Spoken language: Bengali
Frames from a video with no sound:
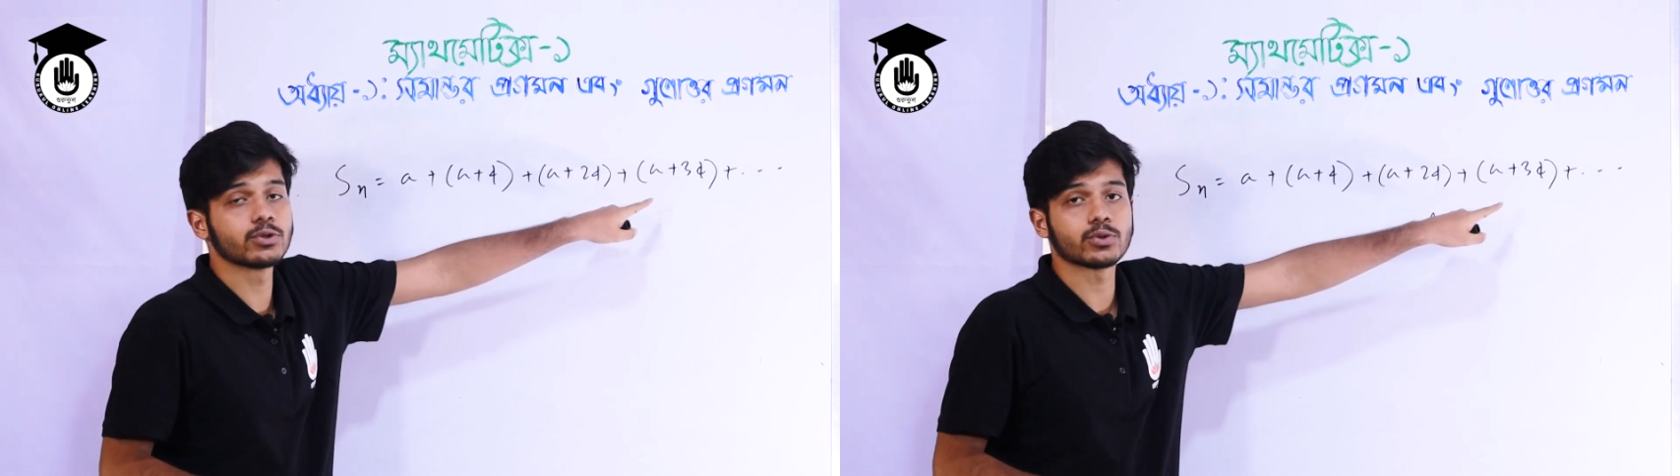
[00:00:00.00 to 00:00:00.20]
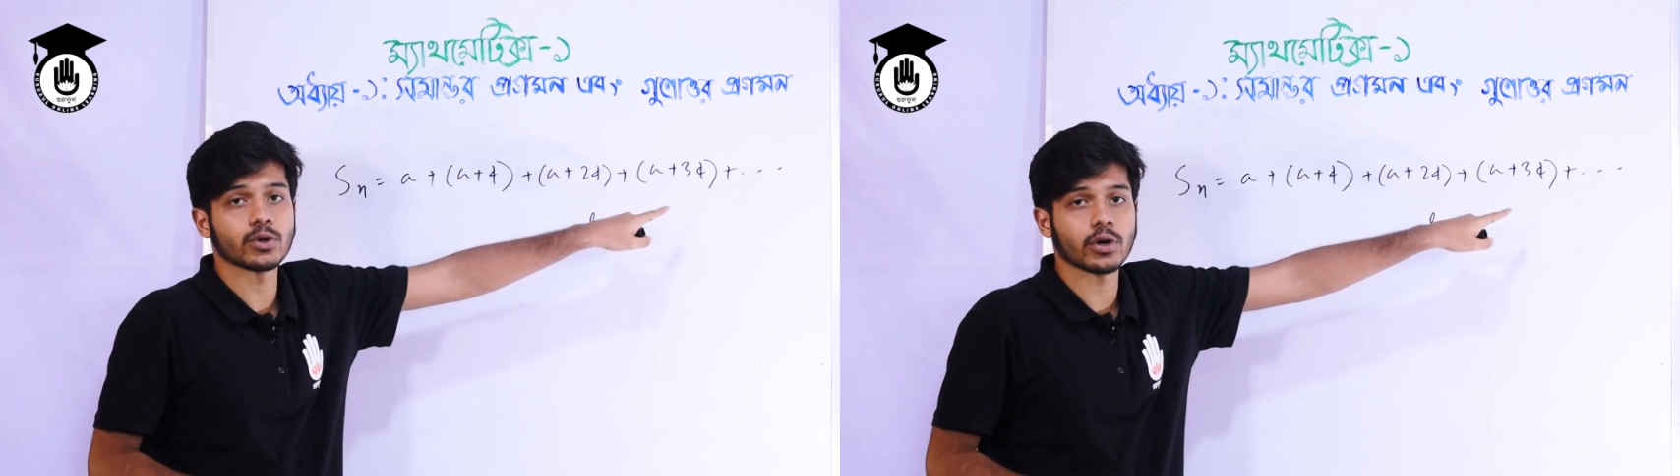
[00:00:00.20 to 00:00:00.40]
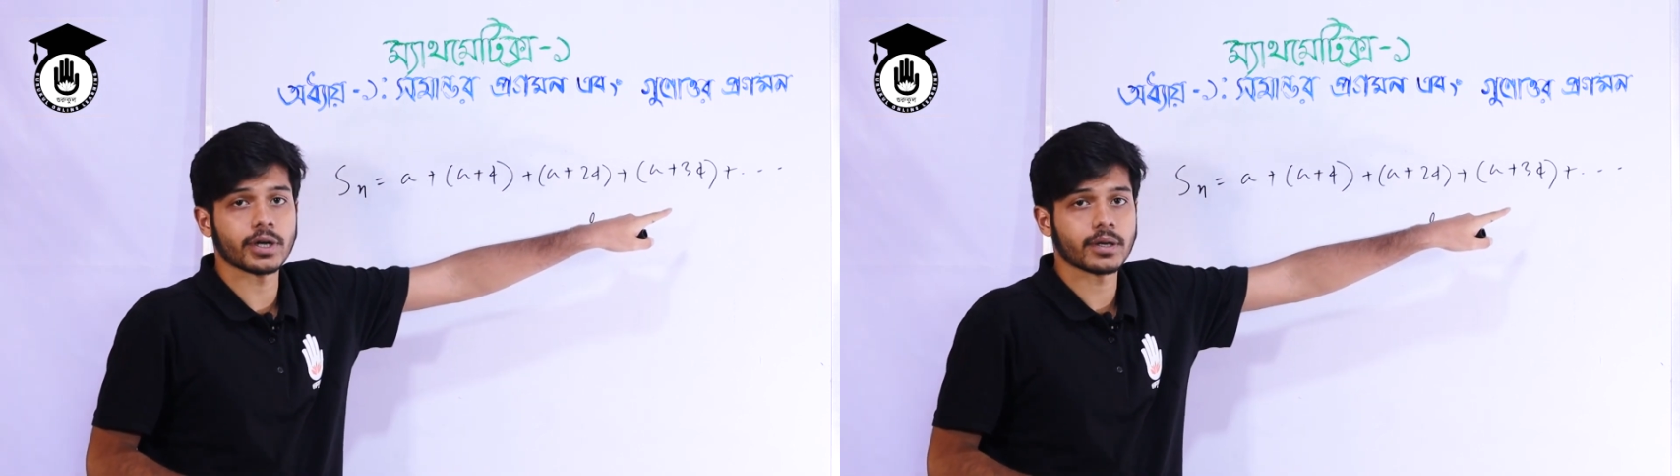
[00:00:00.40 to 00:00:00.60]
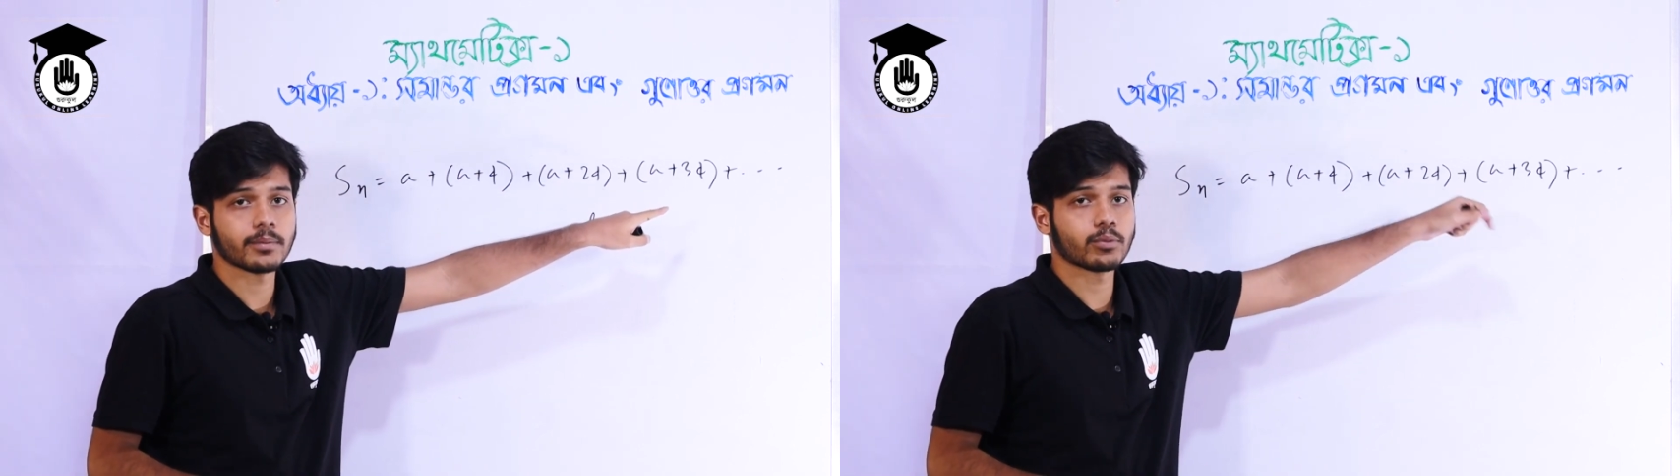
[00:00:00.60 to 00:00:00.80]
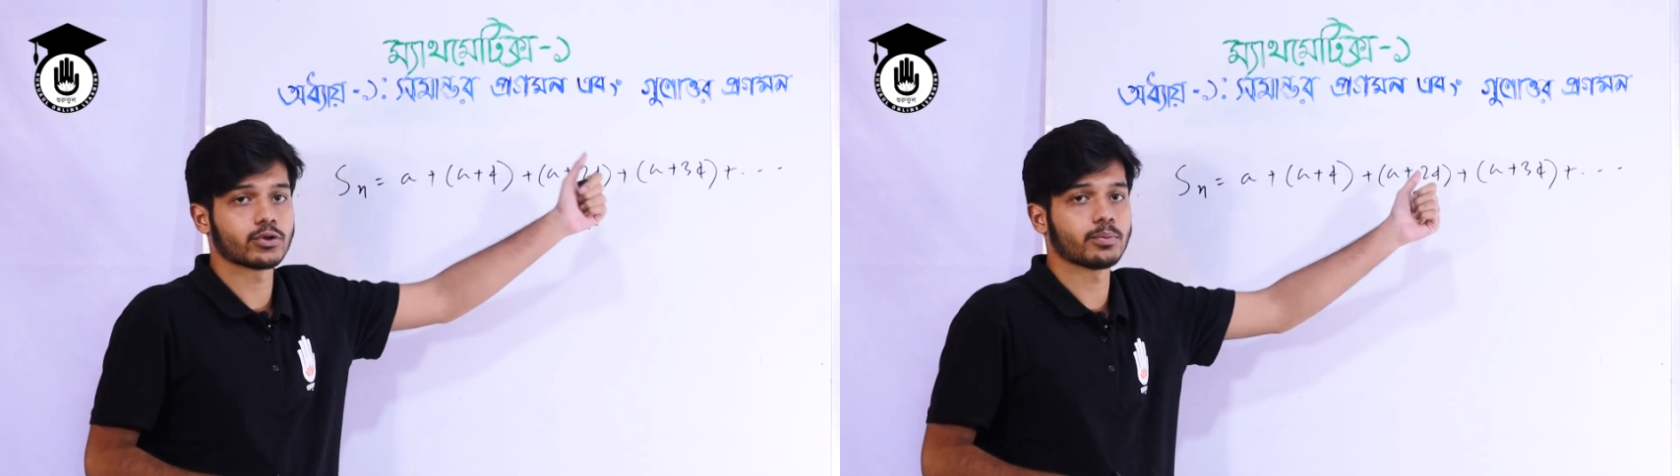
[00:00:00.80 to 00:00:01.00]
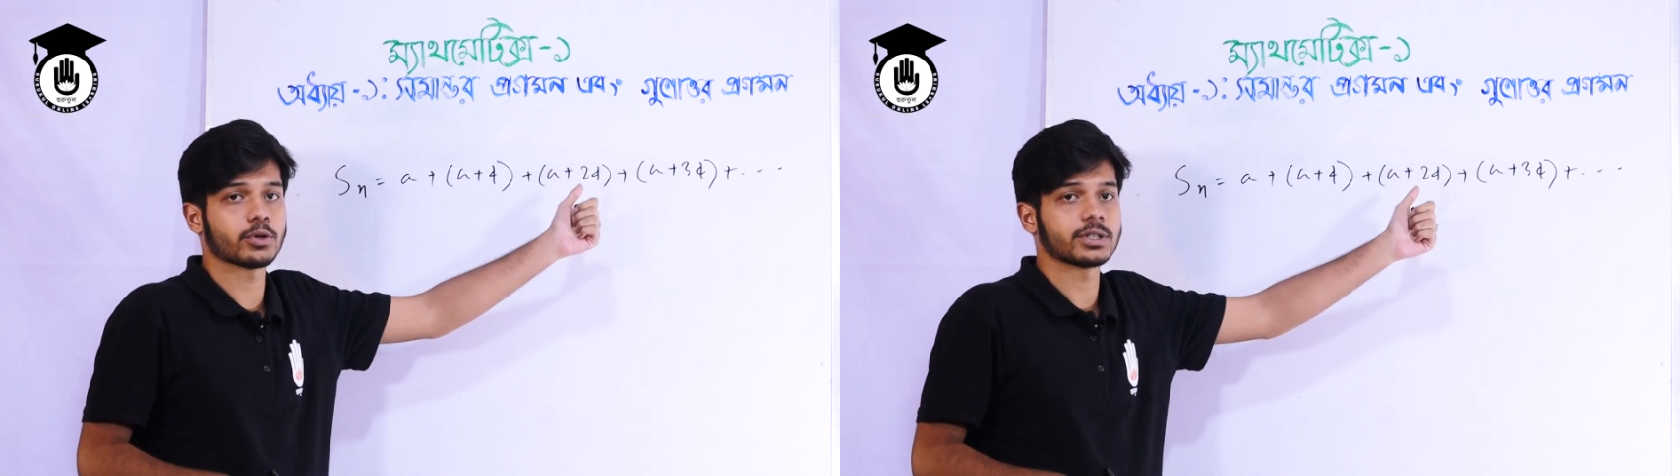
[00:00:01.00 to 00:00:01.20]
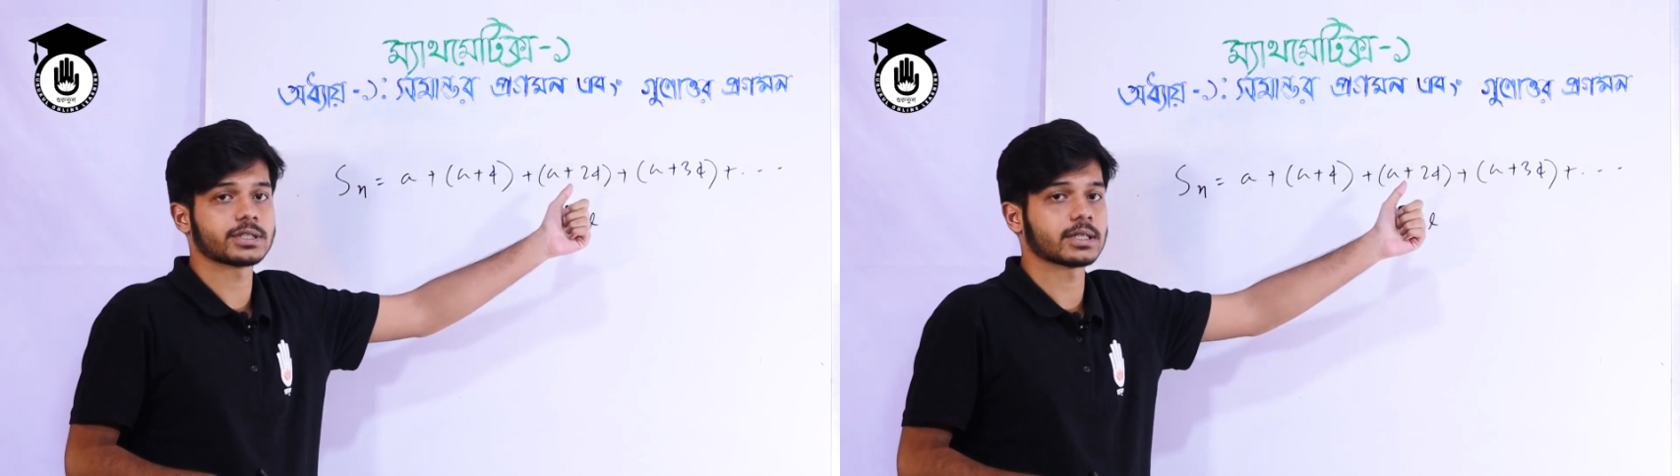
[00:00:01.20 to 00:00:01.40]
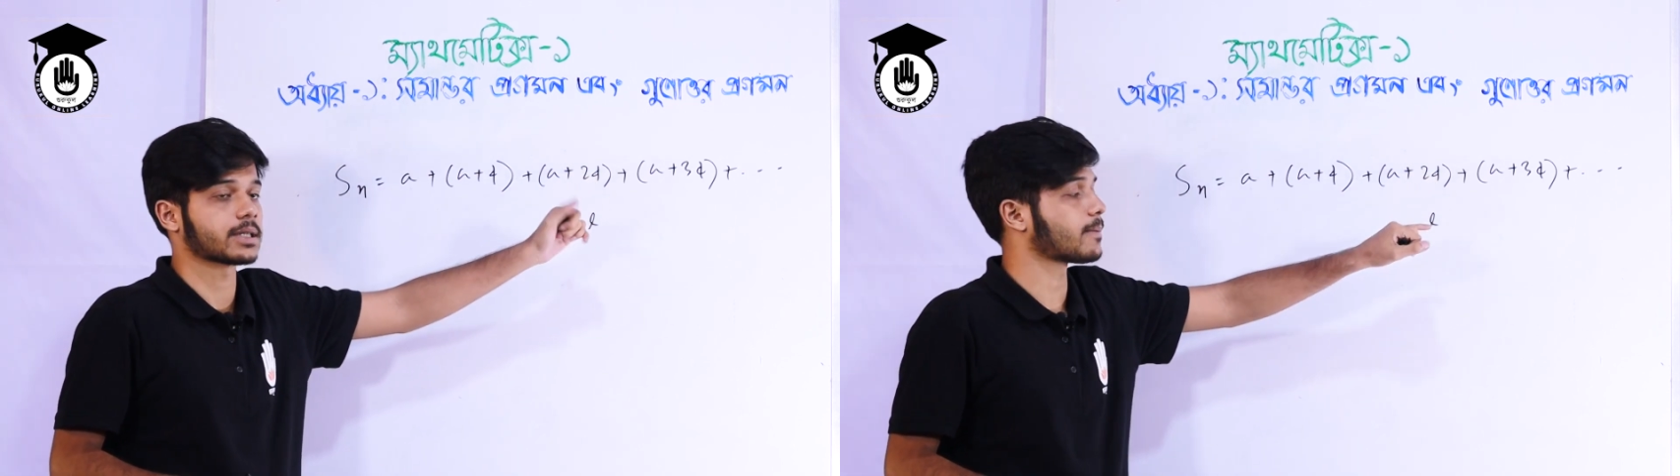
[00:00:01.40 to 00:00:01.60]
যুক্ত হয় প্রথম
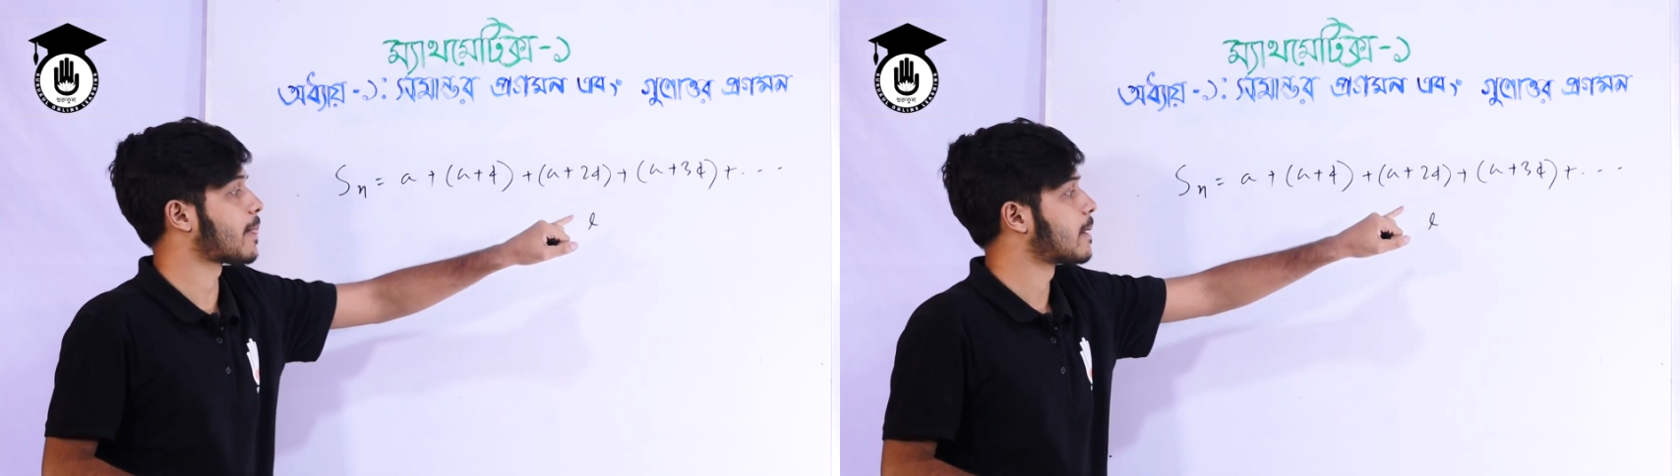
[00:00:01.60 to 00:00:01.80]
পদের সাথে